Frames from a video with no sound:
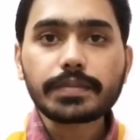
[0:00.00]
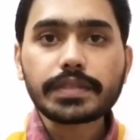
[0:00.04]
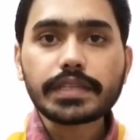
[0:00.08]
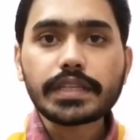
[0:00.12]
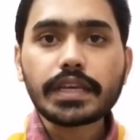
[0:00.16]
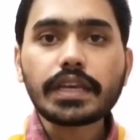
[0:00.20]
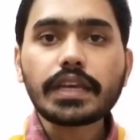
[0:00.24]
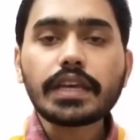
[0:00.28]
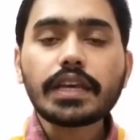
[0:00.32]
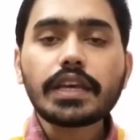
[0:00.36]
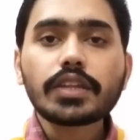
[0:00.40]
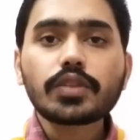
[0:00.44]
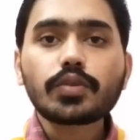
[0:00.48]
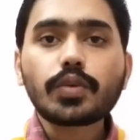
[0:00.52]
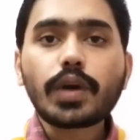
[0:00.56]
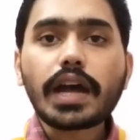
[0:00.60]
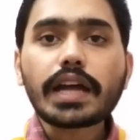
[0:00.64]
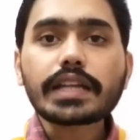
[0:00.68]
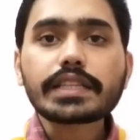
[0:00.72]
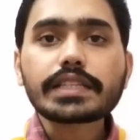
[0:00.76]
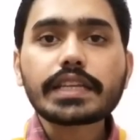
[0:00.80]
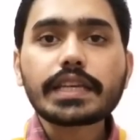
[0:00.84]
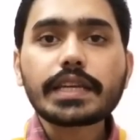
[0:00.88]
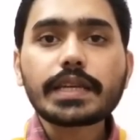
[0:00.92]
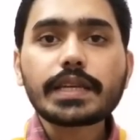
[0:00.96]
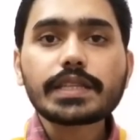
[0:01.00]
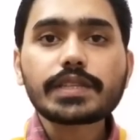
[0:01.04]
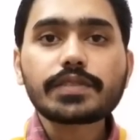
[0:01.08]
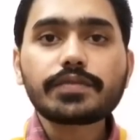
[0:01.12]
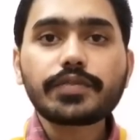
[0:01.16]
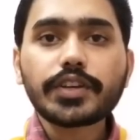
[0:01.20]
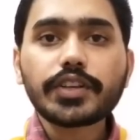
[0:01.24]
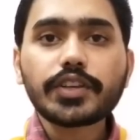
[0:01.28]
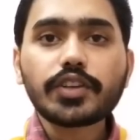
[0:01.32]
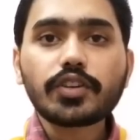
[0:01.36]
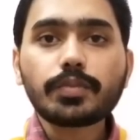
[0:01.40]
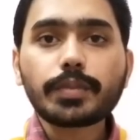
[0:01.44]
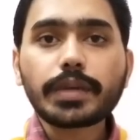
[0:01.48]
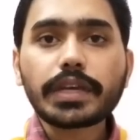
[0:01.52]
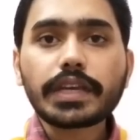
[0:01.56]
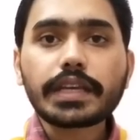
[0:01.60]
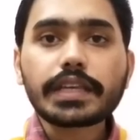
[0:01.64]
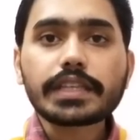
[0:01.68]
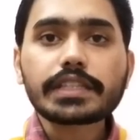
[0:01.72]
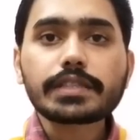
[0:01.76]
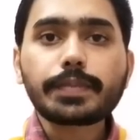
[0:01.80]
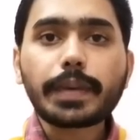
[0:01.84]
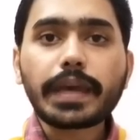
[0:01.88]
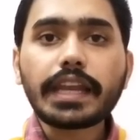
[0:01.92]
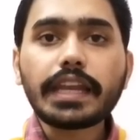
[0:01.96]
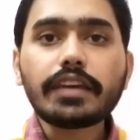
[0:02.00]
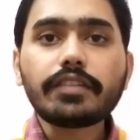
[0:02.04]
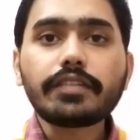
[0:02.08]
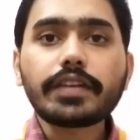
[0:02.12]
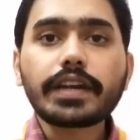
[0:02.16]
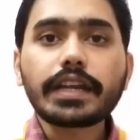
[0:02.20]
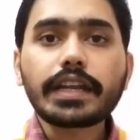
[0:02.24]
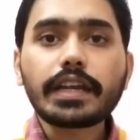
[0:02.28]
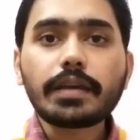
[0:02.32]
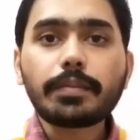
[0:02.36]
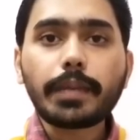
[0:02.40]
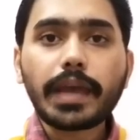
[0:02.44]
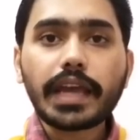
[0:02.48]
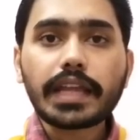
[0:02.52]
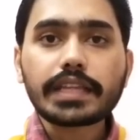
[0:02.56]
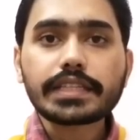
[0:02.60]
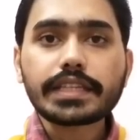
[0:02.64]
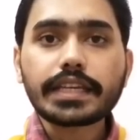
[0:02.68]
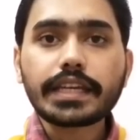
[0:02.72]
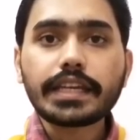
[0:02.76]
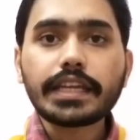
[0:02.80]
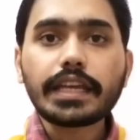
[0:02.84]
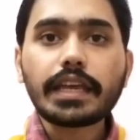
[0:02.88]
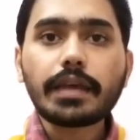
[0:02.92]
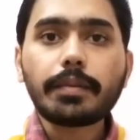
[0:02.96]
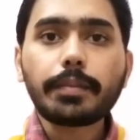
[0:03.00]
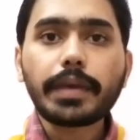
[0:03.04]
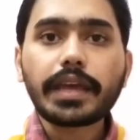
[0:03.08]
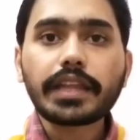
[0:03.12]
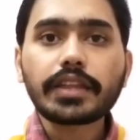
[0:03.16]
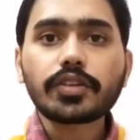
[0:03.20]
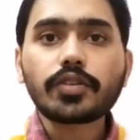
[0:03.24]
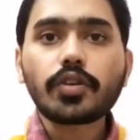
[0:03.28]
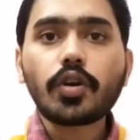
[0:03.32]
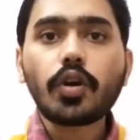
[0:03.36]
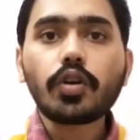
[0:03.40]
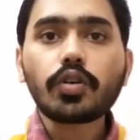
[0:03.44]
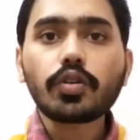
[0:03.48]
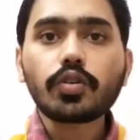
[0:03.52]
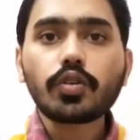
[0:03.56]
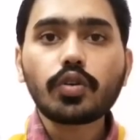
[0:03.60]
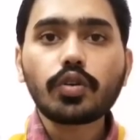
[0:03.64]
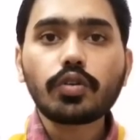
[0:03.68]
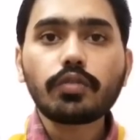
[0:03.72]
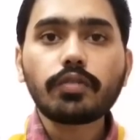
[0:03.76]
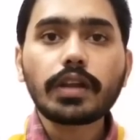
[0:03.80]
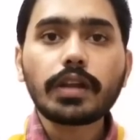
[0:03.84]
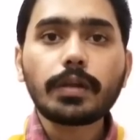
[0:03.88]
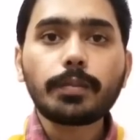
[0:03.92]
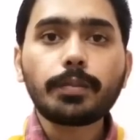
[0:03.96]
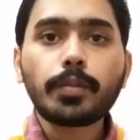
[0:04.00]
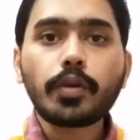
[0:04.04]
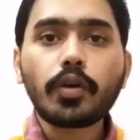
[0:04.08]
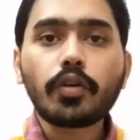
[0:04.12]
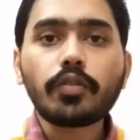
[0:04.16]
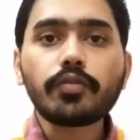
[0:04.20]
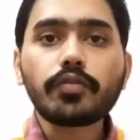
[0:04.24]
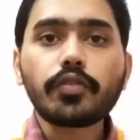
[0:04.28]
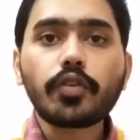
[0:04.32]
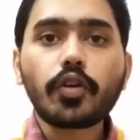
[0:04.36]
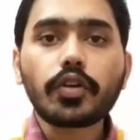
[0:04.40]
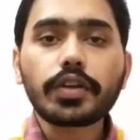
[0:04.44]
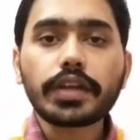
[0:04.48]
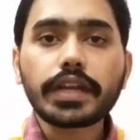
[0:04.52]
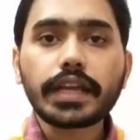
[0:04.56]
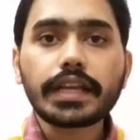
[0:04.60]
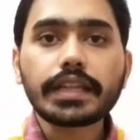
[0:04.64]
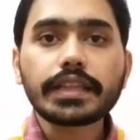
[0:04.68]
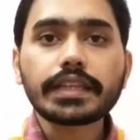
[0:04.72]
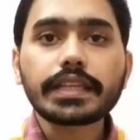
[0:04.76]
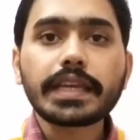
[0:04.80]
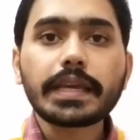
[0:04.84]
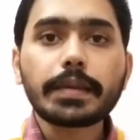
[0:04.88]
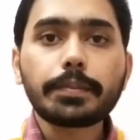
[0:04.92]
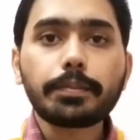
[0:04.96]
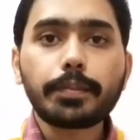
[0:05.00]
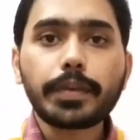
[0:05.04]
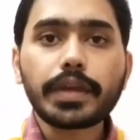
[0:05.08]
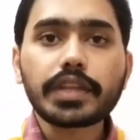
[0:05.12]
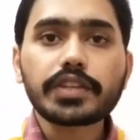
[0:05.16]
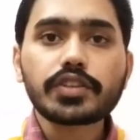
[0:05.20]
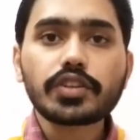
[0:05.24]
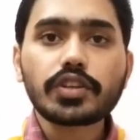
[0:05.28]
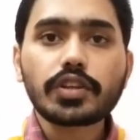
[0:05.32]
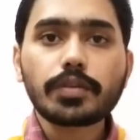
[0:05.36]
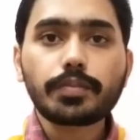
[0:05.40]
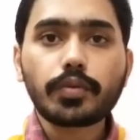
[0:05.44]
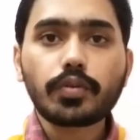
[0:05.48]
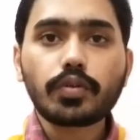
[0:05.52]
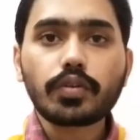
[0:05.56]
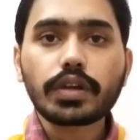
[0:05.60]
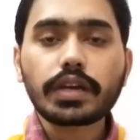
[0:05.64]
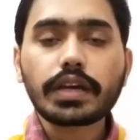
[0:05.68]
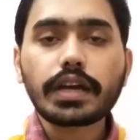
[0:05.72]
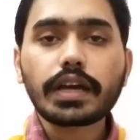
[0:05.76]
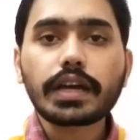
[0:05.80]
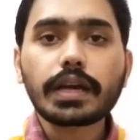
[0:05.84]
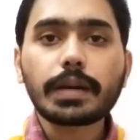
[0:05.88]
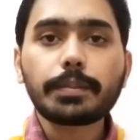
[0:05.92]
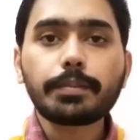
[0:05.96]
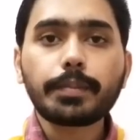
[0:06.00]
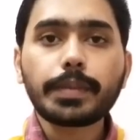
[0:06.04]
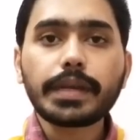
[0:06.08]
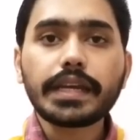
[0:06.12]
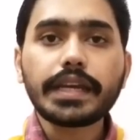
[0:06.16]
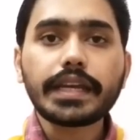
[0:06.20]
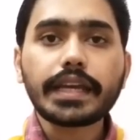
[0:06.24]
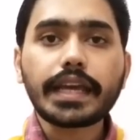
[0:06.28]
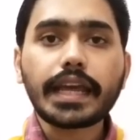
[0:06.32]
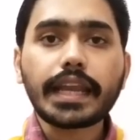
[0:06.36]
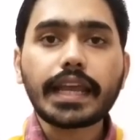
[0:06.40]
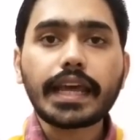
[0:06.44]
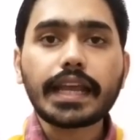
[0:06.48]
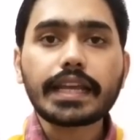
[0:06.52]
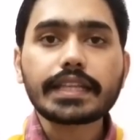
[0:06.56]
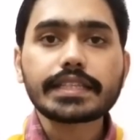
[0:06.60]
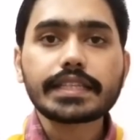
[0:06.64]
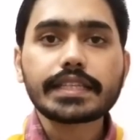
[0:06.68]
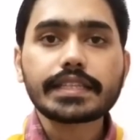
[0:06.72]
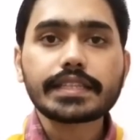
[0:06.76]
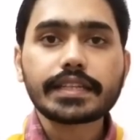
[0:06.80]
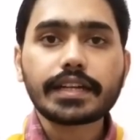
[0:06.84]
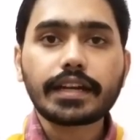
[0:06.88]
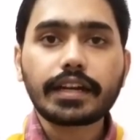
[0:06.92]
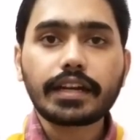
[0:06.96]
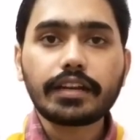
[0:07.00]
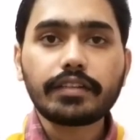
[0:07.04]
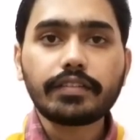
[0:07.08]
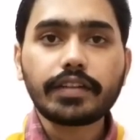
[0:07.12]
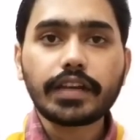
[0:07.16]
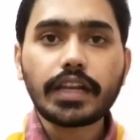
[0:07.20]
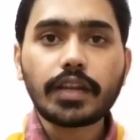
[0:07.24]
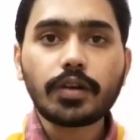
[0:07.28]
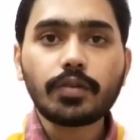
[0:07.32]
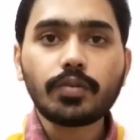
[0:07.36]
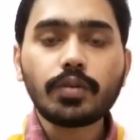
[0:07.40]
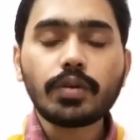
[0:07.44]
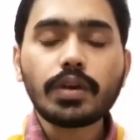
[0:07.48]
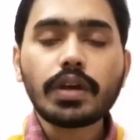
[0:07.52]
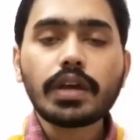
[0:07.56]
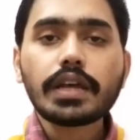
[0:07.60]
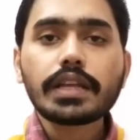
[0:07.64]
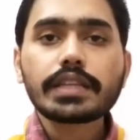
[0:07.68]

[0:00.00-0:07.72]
से तो आज की इस वीडियो में इस पहले वनडे मैच के लिए मैनगोंग ओवल ब्लूम फोनटीन की पिच रिपोर्ट का कंप्लीट एनालिसिस करने वाला हूँ